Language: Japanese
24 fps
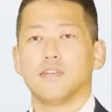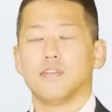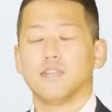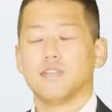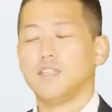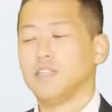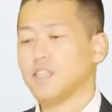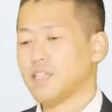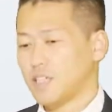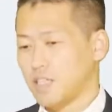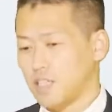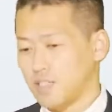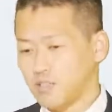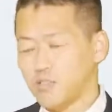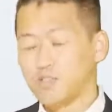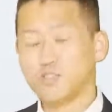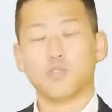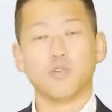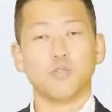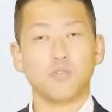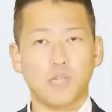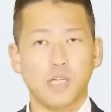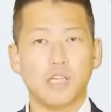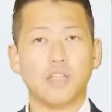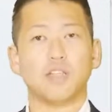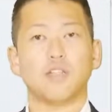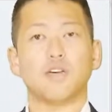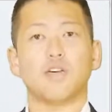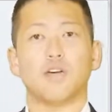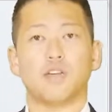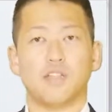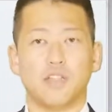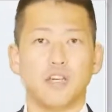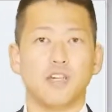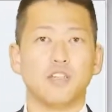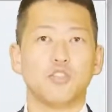に金槌を売れって言わ
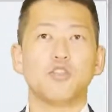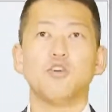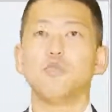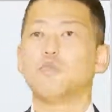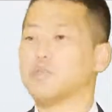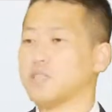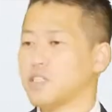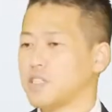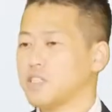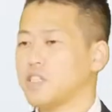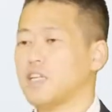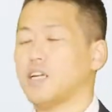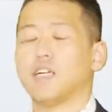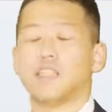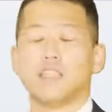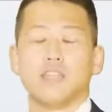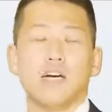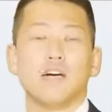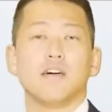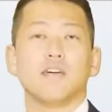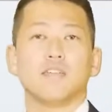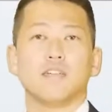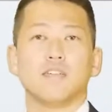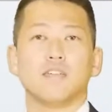れた。勝負させられた。